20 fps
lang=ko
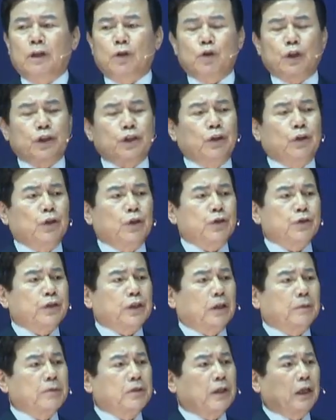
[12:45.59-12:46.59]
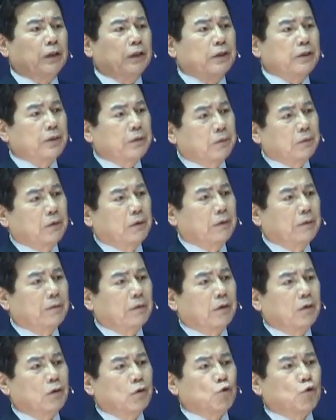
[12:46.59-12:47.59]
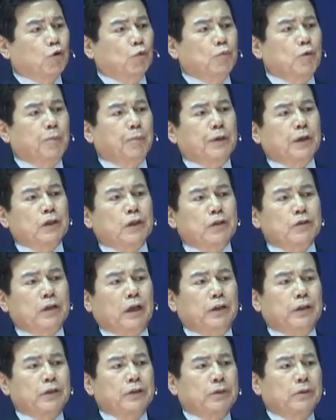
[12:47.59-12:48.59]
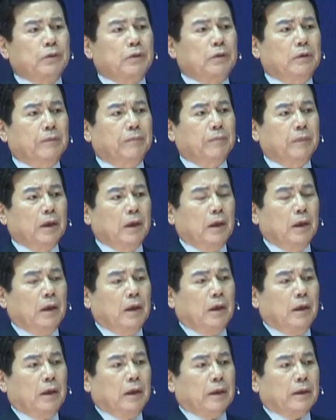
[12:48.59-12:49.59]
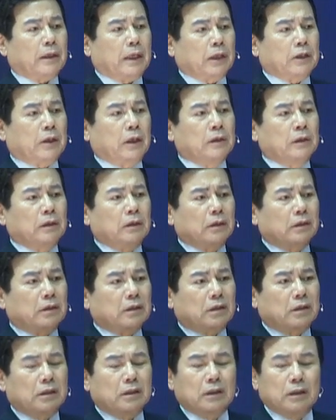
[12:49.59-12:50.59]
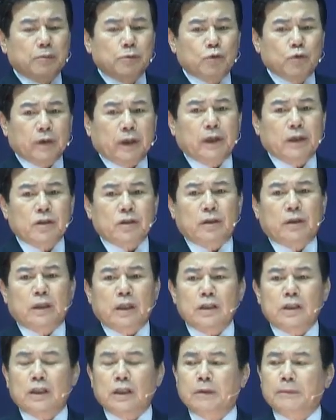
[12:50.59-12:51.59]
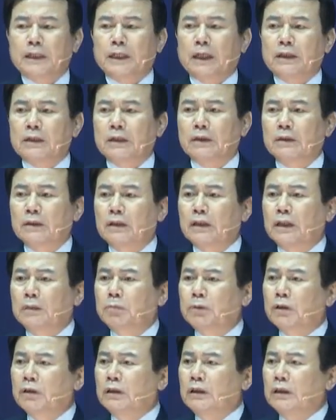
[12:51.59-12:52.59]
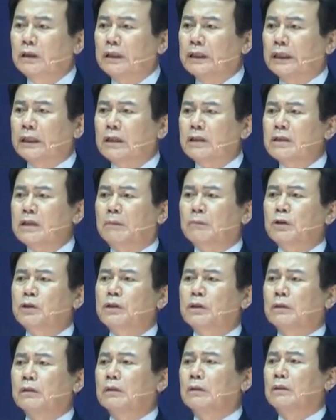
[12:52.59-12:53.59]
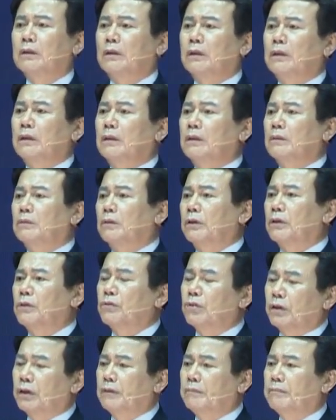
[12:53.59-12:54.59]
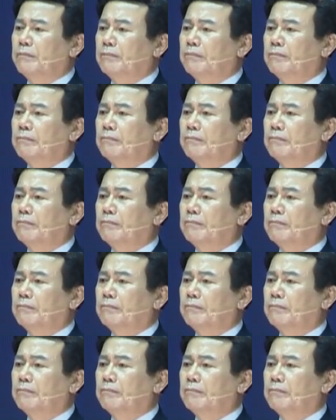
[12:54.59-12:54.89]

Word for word: 귀신 들린 사람 살리시고 중풍병자 살리시고 가장 직업 중에 천한 직업을 가진 어부들을 제자 삼으시는 우리 주님.